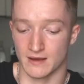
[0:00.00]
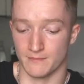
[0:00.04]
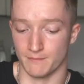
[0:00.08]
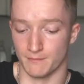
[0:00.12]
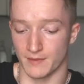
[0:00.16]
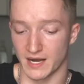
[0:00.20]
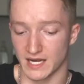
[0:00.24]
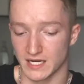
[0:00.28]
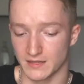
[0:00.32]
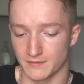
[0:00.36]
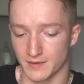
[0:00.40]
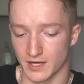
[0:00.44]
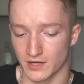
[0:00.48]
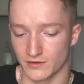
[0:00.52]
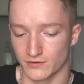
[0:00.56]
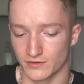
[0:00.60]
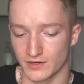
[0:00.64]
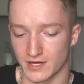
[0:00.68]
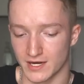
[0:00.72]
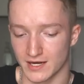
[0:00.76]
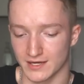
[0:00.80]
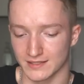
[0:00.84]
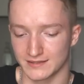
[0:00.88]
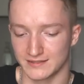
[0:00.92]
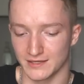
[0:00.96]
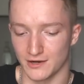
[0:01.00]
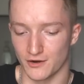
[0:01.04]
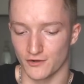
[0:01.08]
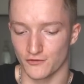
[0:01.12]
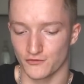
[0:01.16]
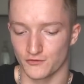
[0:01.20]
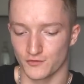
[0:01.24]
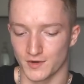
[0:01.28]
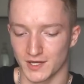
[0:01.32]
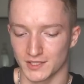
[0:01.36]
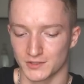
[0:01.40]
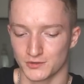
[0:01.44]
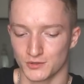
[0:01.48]
Meiner Meinung nach, der
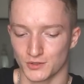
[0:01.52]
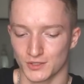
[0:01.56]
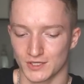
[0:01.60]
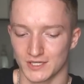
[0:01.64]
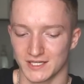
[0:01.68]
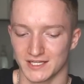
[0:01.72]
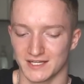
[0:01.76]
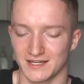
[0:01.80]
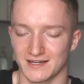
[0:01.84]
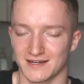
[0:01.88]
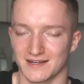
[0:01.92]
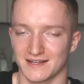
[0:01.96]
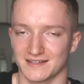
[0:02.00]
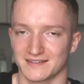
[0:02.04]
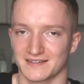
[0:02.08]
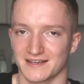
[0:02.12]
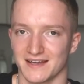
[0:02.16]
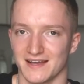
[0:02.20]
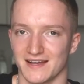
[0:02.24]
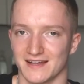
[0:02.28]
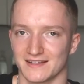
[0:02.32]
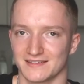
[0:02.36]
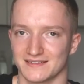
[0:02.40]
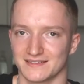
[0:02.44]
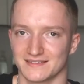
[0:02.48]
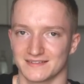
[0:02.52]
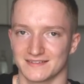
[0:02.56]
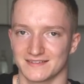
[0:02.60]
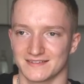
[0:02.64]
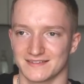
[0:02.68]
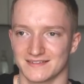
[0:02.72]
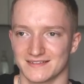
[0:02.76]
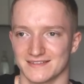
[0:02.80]
Off-White-Gürtel, den er da trägt,